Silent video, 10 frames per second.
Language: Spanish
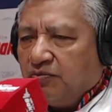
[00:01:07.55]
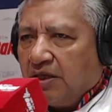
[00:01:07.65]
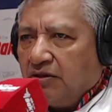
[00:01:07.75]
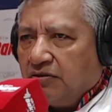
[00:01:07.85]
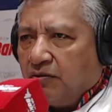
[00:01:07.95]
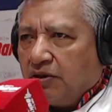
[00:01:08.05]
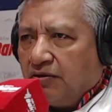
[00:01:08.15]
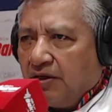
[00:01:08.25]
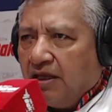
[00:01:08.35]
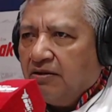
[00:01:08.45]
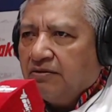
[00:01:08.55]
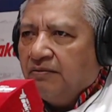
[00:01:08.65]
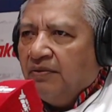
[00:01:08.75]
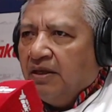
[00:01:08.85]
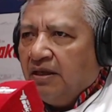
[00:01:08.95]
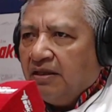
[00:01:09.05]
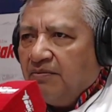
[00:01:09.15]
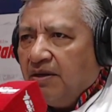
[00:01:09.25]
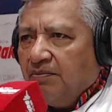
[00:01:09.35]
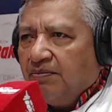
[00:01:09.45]
para los ecuatorianos y
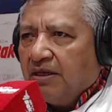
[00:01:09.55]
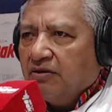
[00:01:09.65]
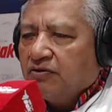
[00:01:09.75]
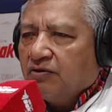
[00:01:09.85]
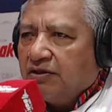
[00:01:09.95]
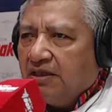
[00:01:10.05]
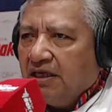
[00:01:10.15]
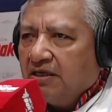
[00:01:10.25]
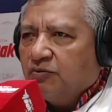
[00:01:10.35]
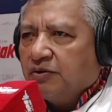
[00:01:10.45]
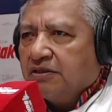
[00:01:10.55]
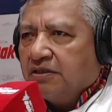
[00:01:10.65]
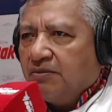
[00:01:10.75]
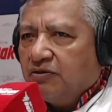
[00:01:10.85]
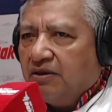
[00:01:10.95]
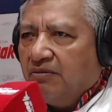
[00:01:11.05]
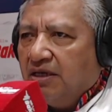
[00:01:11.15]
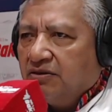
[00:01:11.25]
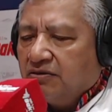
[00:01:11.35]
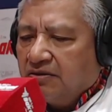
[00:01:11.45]
también para los cocineros, pues estamos
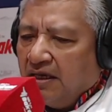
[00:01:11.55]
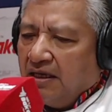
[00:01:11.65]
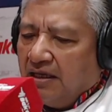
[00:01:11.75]
inmersos